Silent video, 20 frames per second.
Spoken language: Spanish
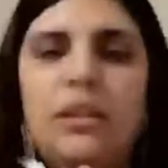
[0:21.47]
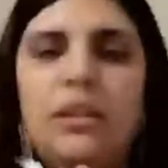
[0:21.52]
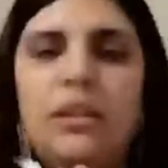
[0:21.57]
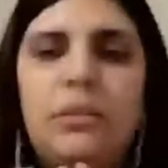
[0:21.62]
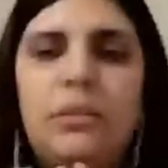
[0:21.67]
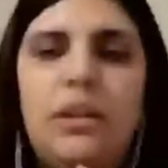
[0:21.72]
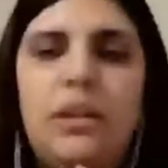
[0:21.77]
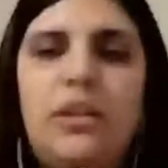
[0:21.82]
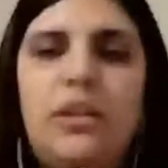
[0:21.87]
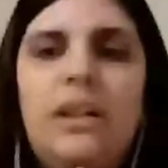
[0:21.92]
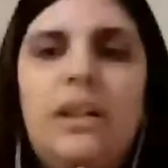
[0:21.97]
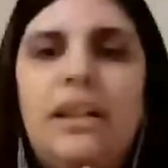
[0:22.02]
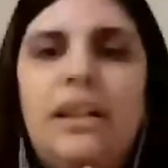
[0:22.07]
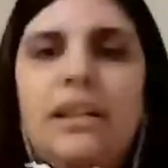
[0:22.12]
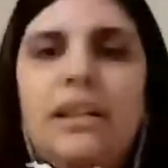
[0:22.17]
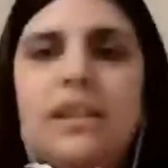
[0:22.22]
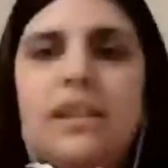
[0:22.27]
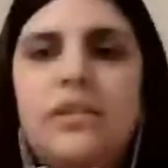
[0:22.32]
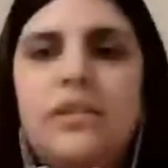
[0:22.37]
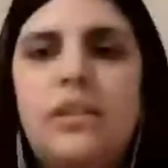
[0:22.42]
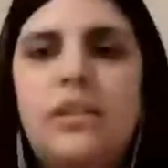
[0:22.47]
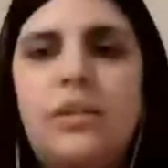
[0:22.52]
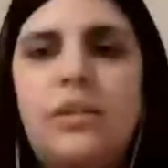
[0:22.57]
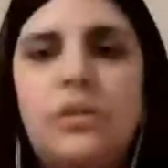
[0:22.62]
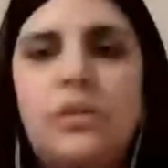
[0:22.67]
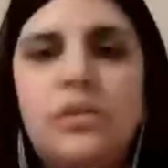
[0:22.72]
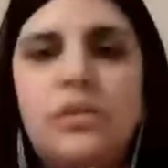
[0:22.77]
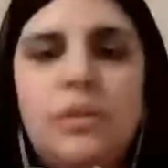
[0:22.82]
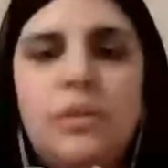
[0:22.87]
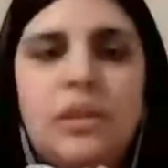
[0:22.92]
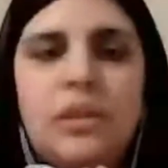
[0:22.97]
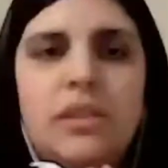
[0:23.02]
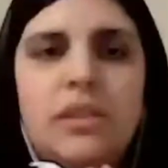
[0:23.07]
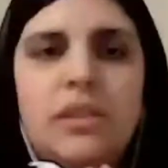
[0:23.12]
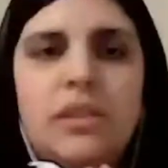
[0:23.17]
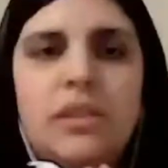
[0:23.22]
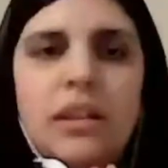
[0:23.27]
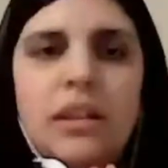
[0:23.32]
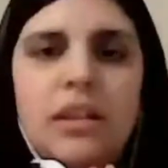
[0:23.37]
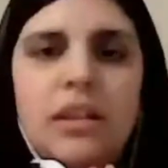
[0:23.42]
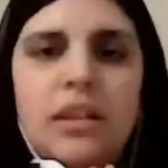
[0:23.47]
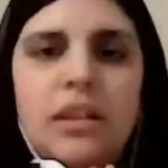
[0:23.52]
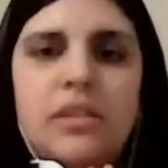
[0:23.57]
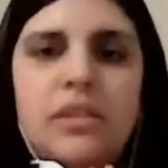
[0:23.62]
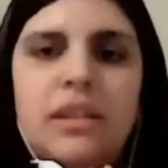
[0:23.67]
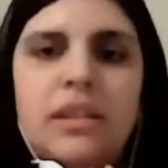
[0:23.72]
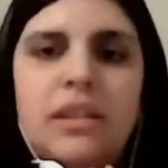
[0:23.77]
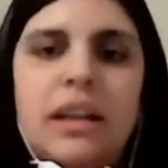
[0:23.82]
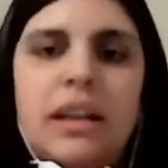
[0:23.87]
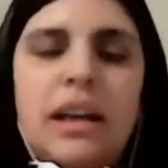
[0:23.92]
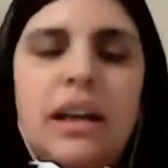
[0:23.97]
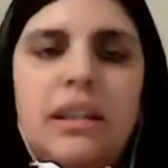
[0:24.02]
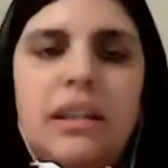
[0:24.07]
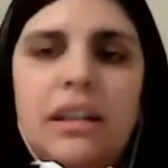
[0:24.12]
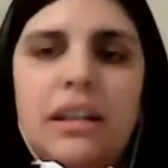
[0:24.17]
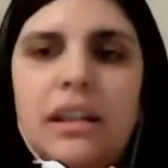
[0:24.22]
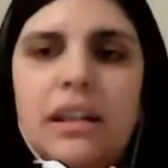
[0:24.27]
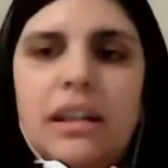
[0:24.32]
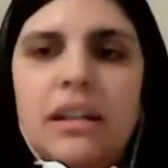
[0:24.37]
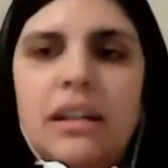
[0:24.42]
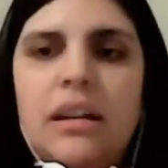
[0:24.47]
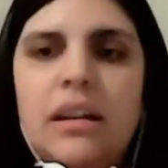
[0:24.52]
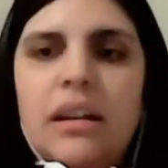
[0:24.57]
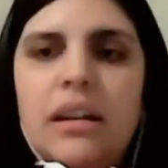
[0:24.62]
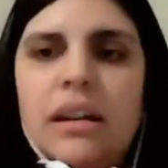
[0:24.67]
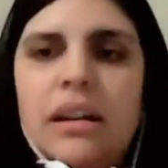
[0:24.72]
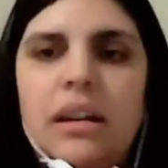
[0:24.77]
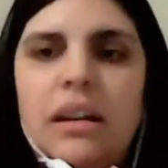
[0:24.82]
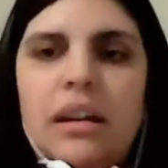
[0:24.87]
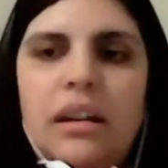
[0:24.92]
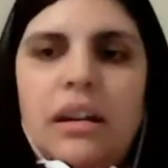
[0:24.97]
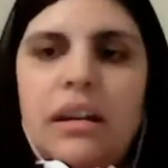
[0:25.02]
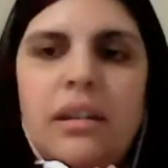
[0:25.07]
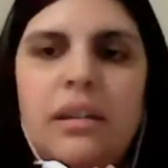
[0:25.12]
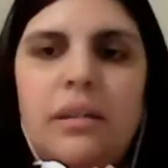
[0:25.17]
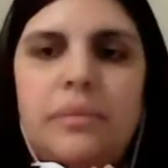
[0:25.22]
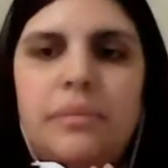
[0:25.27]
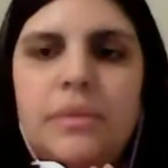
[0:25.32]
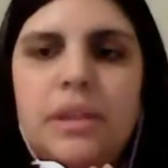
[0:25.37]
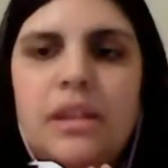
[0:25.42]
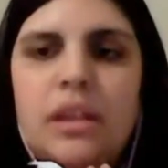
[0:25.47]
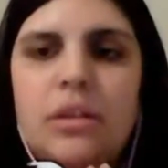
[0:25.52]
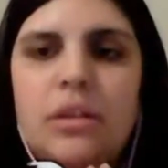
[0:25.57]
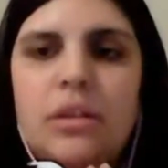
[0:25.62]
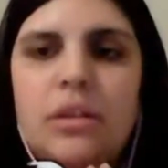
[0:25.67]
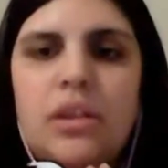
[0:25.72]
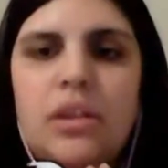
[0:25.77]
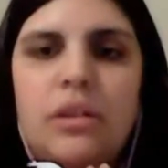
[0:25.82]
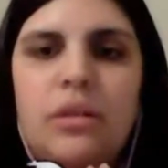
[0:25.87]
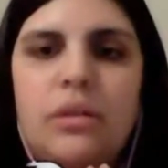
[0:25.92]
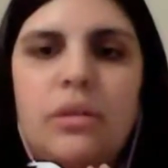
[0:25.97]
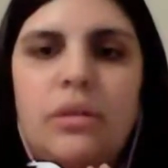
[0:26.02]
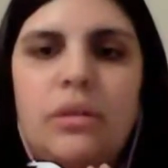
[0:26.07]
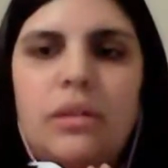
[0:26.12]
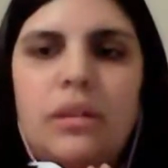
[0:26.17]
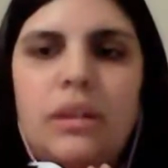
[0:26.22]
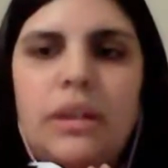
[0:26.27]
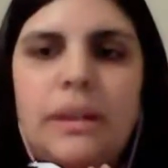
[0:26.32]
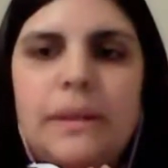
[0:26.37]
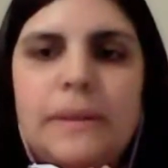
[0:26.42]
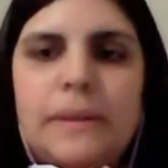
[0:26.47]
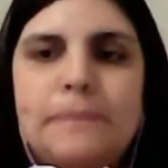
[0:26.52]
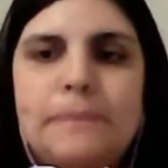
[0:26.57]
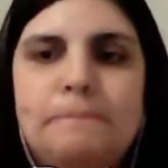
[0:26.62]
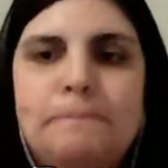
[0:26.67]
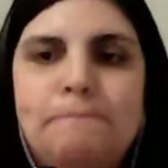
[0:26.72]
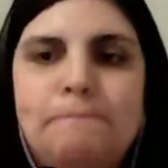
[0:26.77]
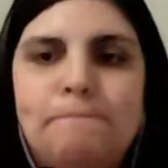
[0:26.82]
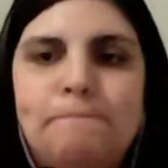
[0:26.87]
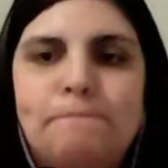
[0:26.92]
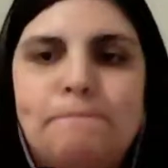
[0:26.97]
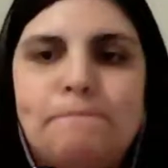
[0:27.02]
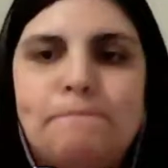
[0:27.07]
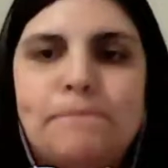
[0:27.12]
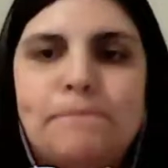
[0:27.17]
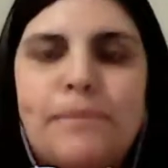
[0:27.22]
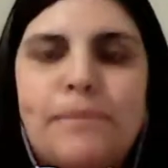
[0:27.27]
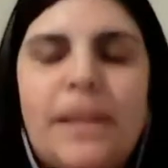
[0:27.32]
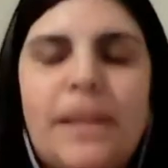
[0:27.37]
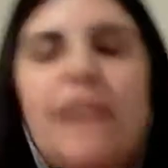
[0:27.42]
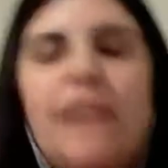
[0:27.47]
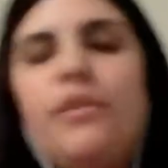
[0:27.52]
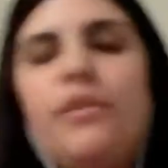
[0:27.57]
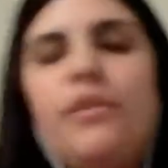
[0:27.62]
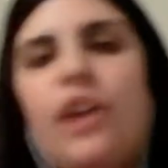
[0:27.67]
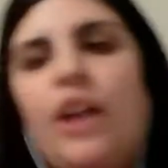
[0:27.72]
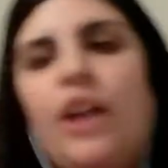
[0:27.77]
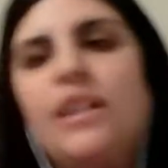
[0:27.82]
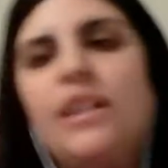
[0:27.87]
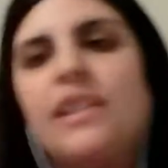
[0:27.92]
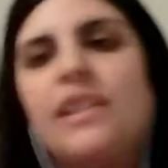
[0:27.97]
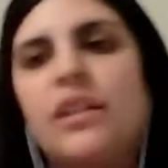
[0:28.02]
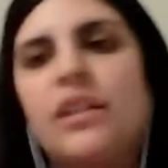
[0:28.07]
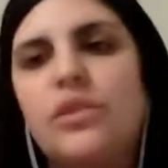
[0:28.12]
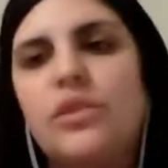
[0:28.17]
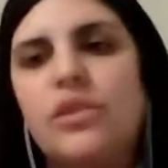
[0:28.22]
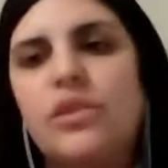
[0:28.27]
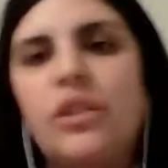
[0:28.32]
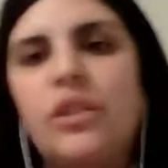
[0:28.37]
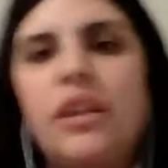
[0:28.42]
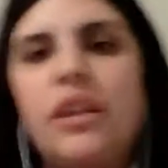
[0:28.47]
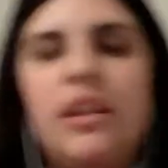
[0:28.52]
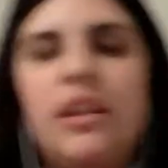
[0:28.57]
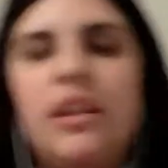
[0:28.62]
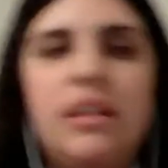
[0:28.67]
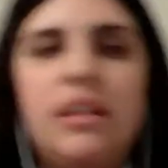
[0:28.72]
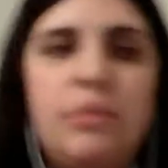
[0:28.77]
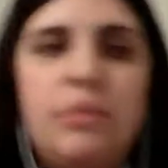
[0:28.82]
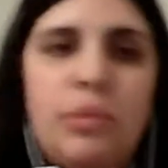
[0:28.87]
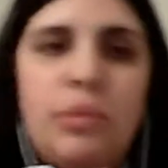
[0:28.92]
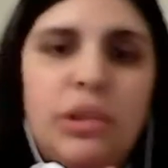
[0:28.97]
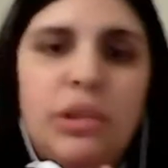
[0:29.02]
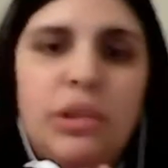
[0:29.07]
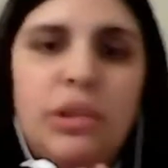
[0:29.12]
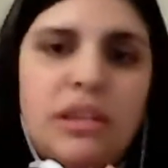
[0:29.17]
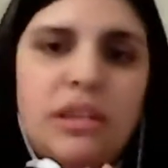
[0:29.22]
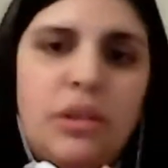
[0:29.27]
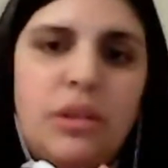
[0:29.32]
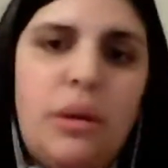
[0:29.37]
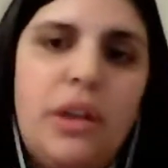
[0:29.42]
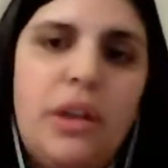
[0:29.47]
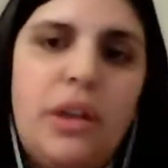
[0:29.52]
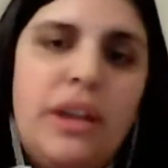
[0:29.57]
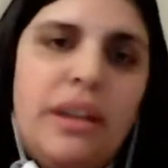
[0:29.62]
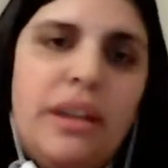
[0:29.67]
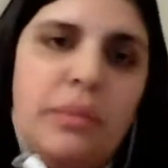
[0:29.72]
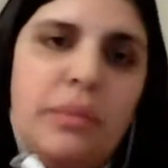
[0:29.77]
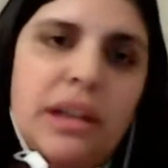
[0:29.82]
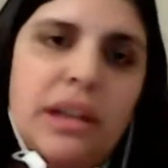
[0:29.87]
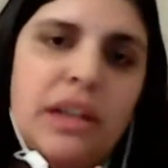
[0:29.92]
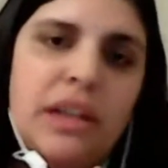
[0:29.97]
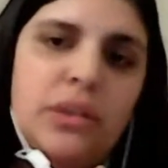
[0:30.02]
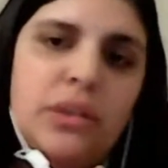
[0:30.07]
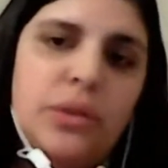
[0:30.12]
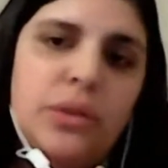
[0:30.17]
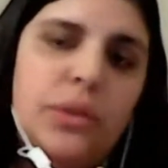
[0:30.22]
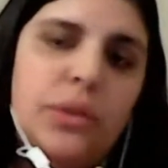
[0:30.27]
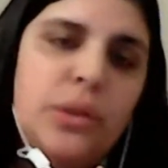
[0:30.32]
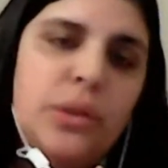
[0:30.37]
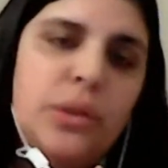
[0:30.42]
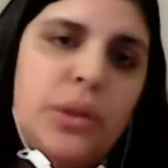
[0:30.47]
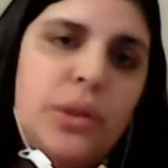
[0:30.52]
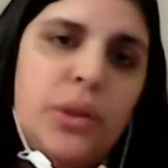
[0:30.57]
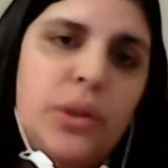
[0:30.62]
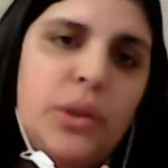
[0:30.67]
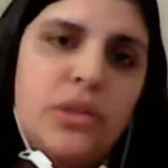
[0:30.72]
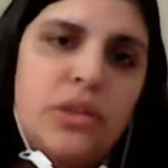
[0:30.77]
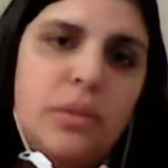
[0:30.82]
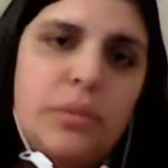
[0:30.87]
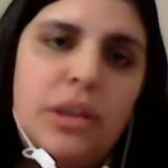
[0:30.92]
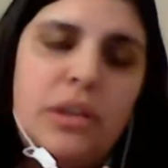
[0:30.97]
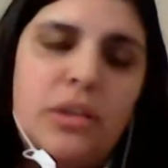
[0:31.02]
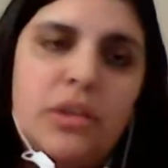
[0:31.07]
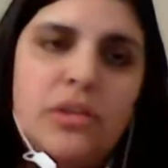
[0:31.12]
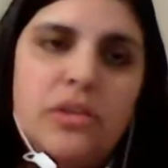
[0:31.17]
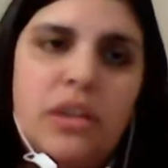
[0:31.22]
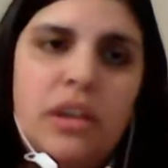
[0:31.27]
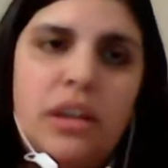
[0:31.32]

lo que me dejó es la integración de conocimientos adquiridos en la cátedra, eh, desarrollando, em, enfocado al desarrollo de propuestas innovadoras, desplegando todos nuestros conocimientos